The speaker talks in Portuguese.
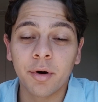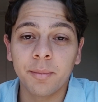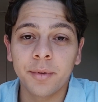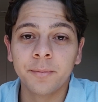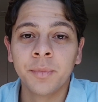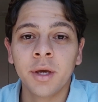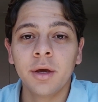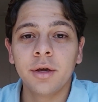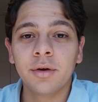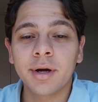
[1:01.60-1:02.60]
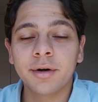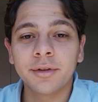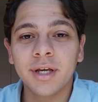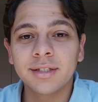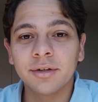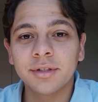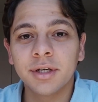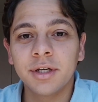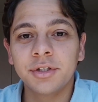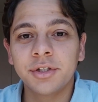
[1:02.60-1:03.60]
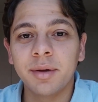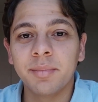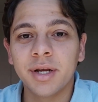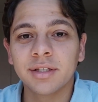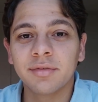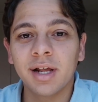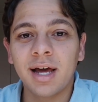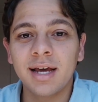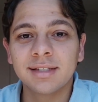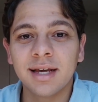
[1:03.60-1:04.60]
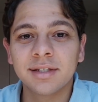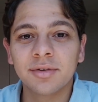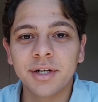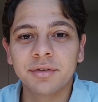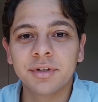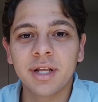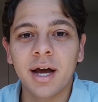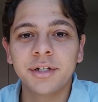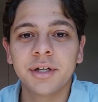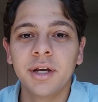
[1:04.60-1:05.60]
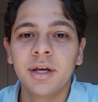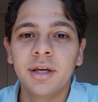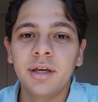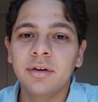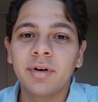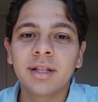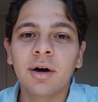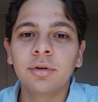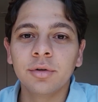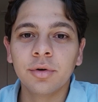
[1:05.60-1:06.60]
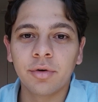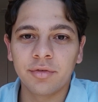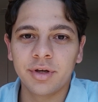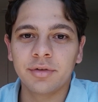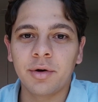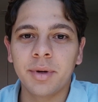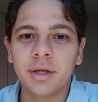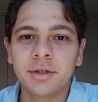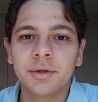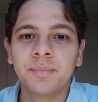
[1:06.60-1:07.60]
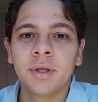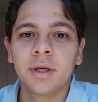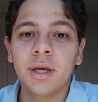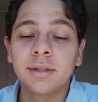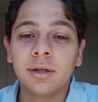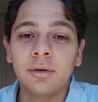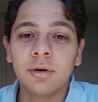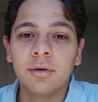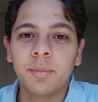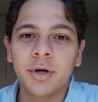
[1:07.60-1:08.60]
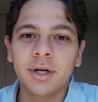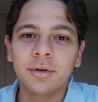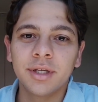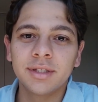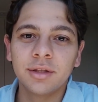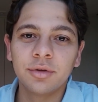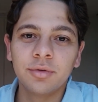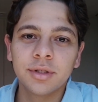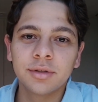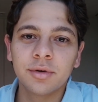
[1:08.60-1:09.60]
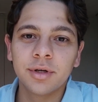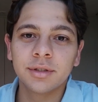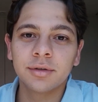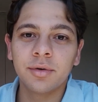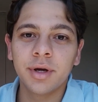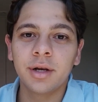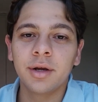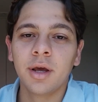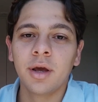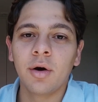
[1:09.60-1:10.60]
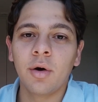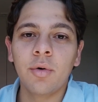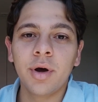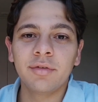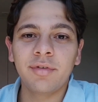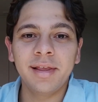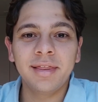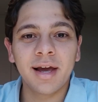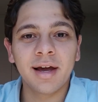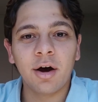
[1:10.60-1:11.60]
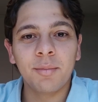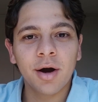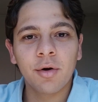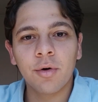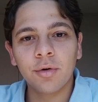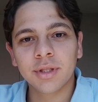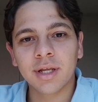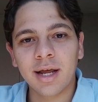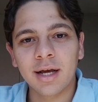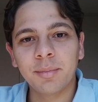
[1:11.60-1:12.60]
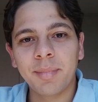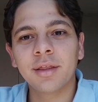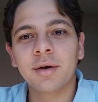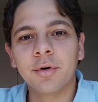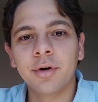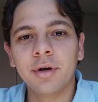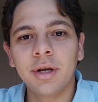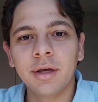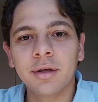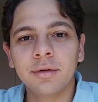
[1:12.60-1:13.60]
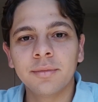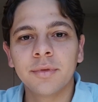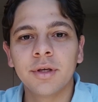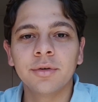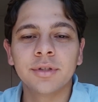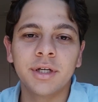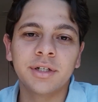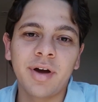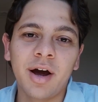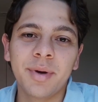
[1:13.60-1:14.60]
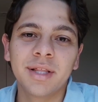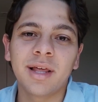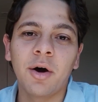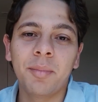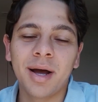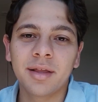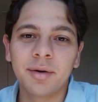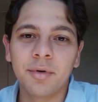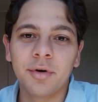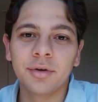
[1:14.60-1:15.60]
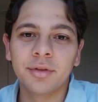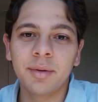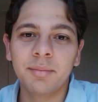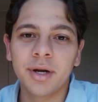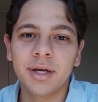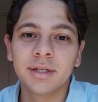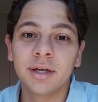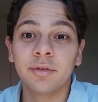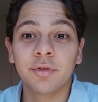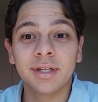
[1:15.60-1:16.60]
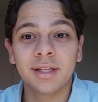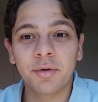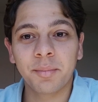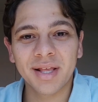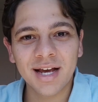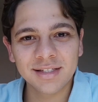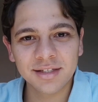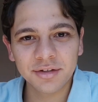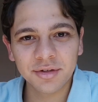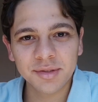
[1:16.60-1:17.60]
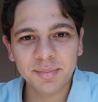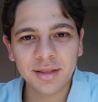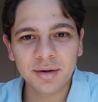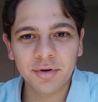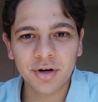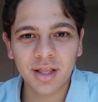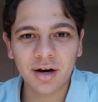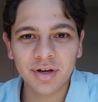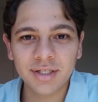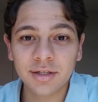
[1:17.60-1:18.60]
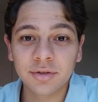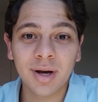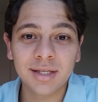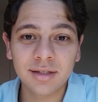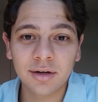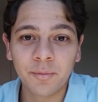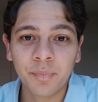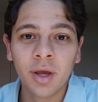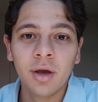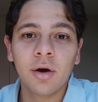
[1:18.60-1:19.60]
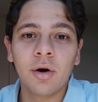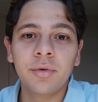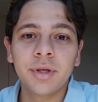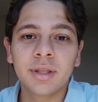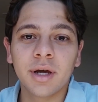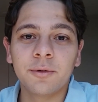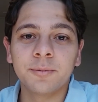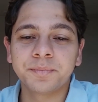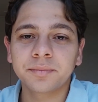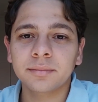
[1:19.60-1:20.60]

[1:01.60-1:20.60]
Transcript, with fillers: próprio. E o que acontece é o seguinte: a empresa vai lá, exerce sua atividade e vai dar um lucro eventualmente. E esse lucro pode acontecer duas coisas com ele ou ele vai integrar uma conta lá do patrimônio líquido, ou seja, vai aumentar o patrimônio da empresa e você tem um pedacinho desse patrimônio através da sua ação, ou então,